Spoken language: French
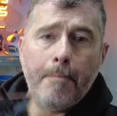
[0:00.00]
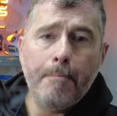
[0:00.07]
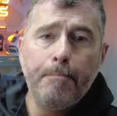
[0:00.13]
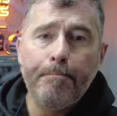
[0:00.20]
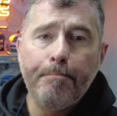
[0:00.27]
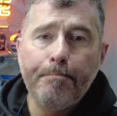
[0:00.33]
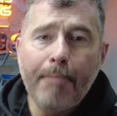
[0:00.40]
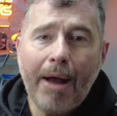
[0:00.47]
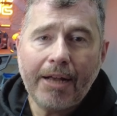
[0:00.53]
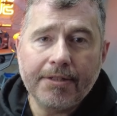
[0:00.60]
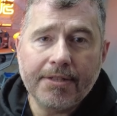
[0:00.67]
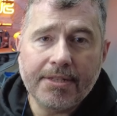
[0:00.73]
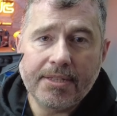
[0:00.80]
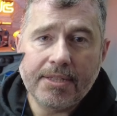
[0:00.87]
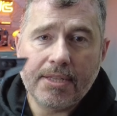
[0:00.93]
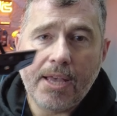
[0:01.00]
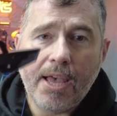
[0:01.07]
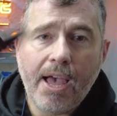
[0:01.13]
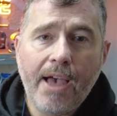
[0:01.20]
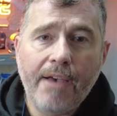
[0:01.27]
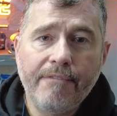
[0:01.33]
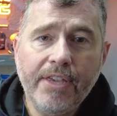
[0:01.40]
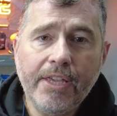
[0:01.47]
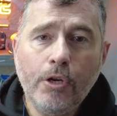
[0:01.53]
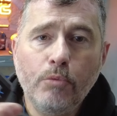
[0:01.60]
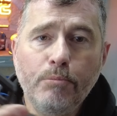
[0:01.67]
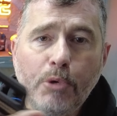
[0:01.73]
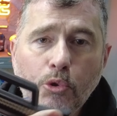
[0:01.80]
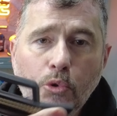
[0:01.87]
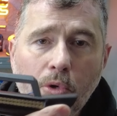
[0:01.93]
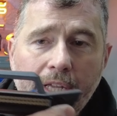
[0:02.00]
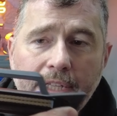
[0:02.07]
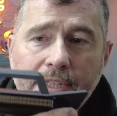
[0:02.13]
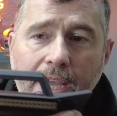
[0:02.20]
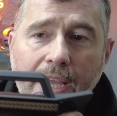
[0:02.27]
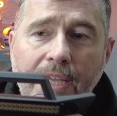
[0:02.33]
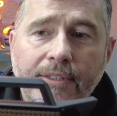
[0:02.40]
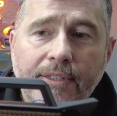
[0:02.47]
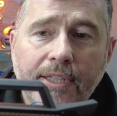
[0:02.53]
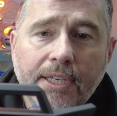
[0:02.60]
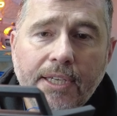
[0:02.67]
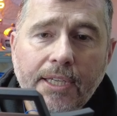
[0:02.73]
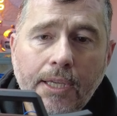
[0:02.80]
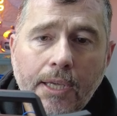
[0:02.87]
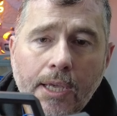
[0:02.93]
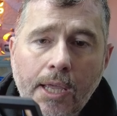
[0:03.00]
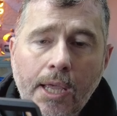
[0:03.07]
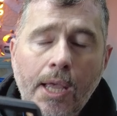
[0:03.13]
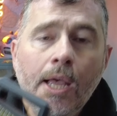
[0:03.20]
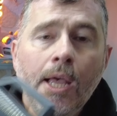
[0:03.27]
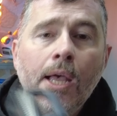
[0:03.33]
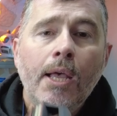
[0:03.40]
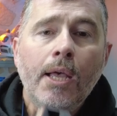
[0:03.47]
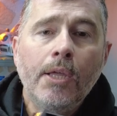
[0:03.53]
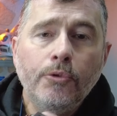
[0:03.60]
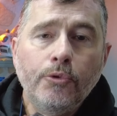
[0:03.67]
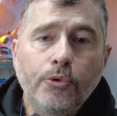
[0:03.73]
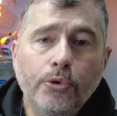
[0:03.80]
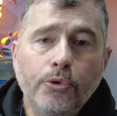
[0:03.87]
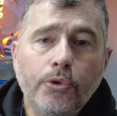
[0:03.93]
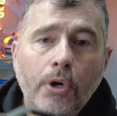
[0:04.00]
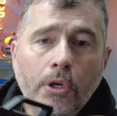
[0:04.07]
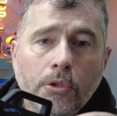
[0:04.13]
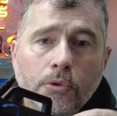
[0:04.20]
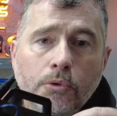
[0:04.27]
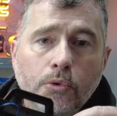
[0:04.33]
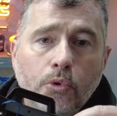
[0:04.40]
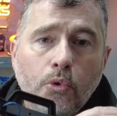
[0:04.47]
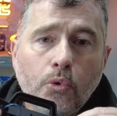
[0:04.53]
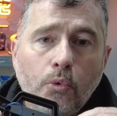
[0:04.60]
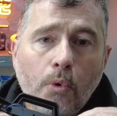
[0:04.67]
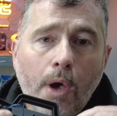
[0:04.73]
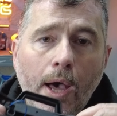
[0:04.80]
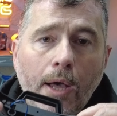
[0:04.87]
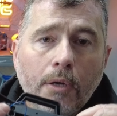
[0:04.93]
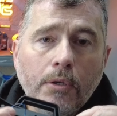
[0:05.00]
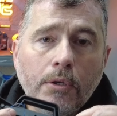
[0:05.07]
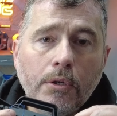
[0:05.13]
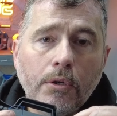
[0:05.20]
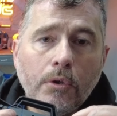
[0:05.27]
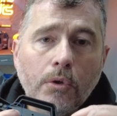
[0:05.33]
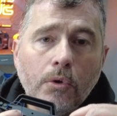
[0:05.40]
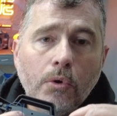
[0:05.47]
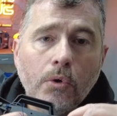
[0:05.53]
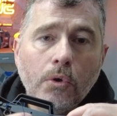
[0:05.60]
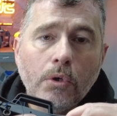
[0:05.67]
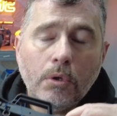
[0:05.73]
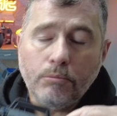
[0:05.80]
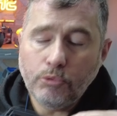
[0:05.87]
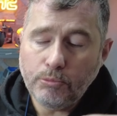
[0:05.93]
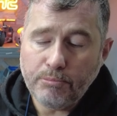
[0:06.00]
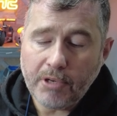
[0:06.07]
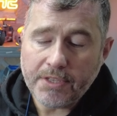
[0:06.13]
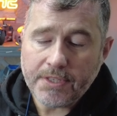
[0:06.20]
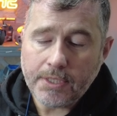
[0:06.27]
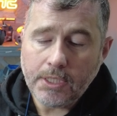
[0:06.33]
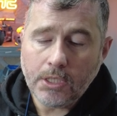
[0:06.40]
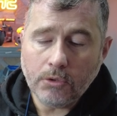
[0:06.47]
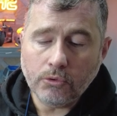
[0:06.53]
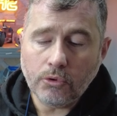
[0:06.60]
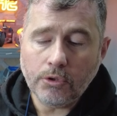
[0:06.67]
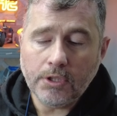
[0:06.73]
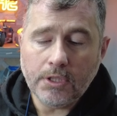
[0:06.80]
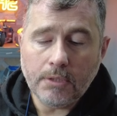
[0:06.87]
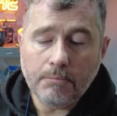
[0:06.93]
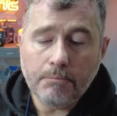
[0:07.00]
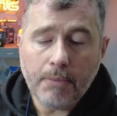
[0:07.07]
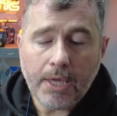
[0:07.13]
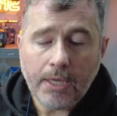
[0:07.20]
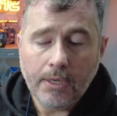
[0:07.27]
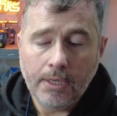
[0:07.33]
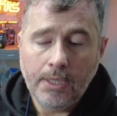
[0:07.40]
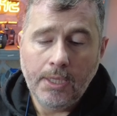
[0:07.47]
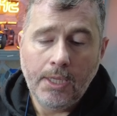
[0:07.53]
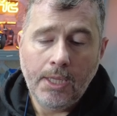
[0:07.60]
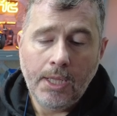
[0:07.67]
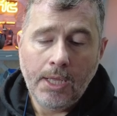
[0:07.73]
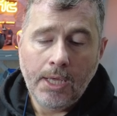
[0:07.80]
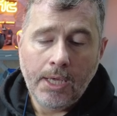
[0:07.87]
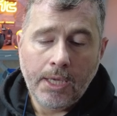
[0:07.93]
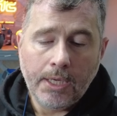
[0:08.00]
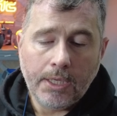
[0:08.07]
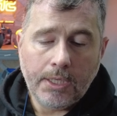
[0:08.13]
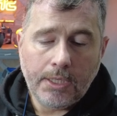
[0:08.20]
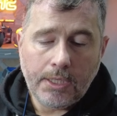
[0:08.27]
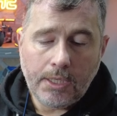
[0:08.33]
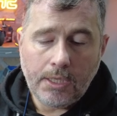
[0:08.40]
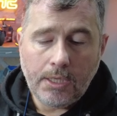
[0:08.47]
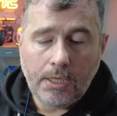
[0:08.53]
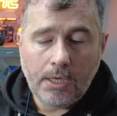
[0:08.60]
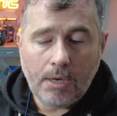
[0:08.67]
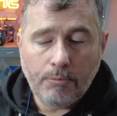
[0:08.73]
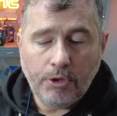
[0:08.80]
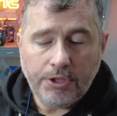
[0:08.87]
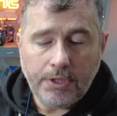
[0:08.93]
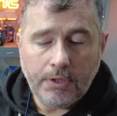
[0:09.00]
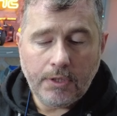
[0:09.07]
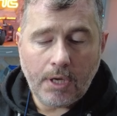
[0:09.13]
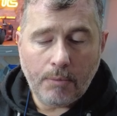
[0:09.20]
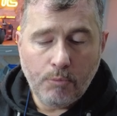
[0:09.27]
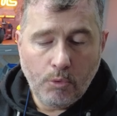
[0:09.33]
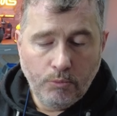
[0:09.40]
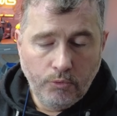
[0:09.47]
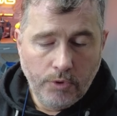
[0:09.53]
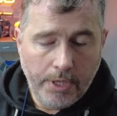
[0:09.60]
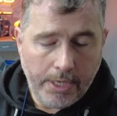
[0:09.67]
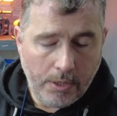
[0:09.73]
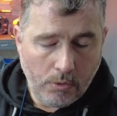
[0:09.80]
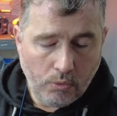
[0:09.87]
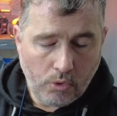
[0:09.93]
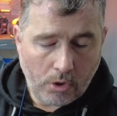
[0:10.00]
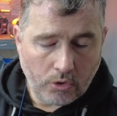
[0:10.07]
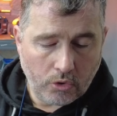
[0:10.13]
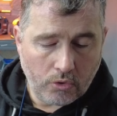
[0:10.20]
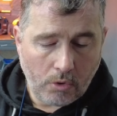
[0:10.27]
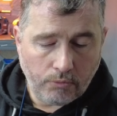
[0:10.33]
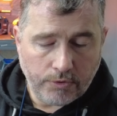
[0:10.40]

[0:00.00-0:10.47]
Max avec le bandeau LED intégré. Dedans, tu as euh, un bout de plastique, entre guillemets, qui est à moitié thermomoulé ou quoi que ce soit, ou